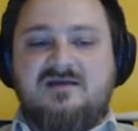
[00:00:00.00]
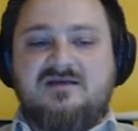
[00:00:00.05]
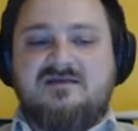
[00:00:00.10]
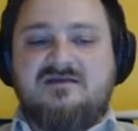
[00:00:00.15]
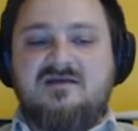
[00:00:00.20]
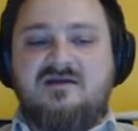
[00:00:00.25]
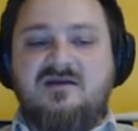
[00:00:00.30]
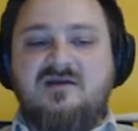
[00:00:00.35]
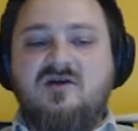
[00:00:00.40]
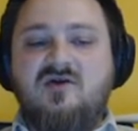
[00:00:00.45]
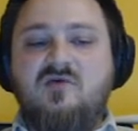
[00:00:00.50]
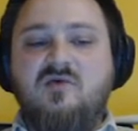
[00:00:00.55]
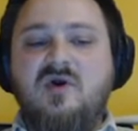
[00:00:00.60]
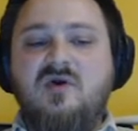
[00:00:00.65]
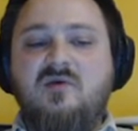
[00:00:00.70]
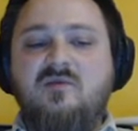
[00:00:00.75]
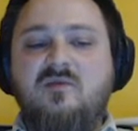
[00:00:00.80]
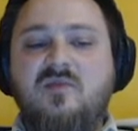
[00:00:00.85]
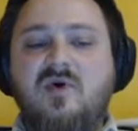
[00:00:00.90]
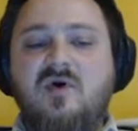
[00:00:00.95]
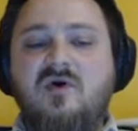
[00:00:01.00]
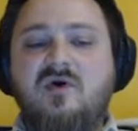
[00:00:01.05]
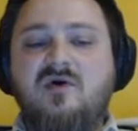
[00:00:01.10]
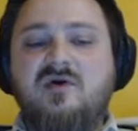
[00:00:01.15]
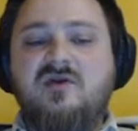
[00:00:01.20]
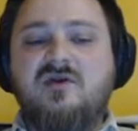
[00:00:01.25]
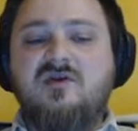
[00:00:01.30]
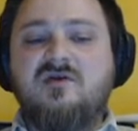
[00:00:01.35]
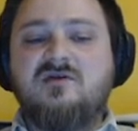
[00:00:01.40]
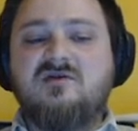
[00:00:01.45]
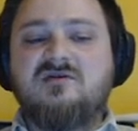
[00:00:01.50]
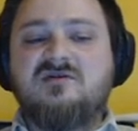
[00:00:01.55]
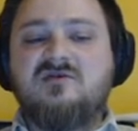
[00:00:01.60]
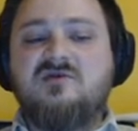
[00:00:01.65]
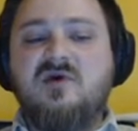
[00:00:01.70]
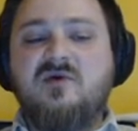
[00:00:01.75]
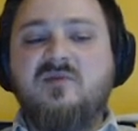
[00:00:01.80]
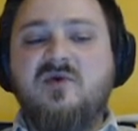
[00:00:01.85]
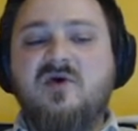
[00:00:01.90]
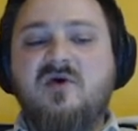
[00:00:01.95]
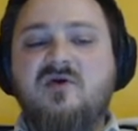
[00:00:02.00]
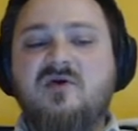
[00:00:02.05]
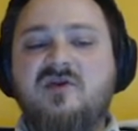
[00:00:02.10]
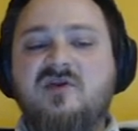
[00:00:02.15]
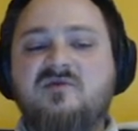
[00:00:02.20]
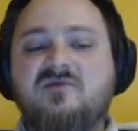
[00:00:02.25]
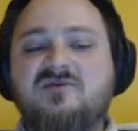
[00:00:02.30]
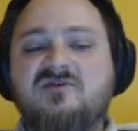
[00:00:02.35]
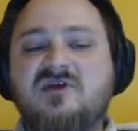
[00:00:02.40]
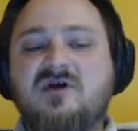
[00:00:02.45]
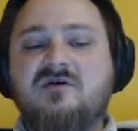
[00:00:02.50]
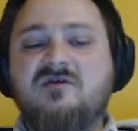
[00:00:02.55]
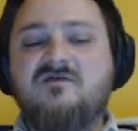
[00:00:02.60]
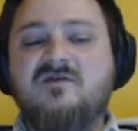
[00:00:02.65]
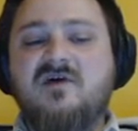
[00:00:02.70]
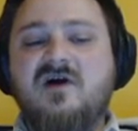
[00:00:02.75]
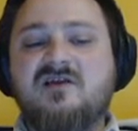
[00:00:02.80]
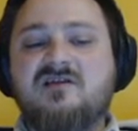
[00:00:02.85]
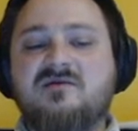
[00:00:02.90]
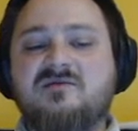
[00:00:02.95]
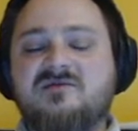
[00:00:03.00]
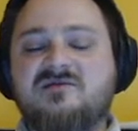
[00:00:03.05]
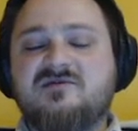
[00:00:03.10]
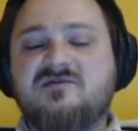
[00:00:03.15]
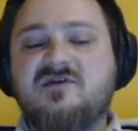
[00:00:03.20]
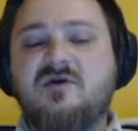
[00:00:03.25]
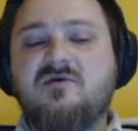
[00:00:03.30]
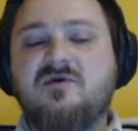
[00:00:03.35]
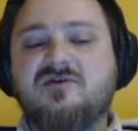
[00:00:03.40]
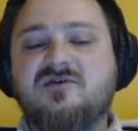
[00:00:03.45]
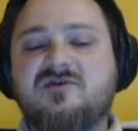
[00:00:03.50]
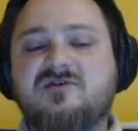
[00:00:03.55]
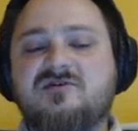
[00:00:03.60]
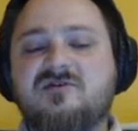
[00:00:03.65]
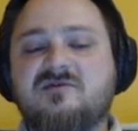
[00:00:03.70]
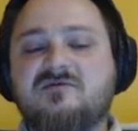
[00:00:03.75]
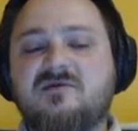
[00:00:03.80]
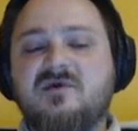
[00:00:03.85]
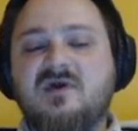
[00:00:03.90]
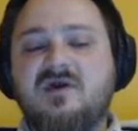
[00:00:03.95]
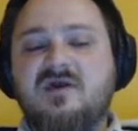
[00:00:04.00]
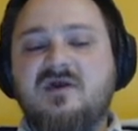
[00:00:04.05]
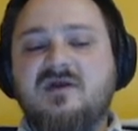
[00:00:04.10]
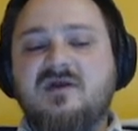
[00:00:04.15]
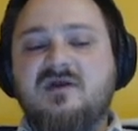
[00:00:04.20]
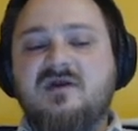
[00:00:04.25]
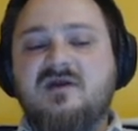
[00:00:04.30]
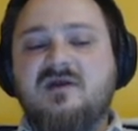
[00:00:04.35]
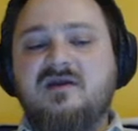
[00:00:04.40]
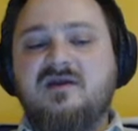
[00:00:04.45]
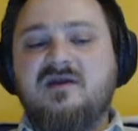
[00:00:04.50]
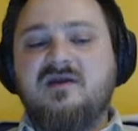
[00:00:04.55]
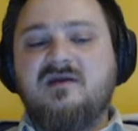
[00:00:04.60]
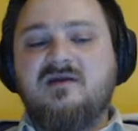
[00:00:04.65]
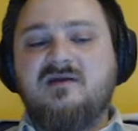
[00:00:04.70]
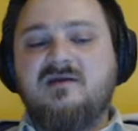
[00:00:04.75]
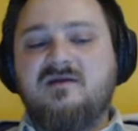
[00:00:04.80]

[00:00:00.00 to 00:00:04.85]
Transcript: z, głęboki, z głębokim żałowaniem, żałością, e,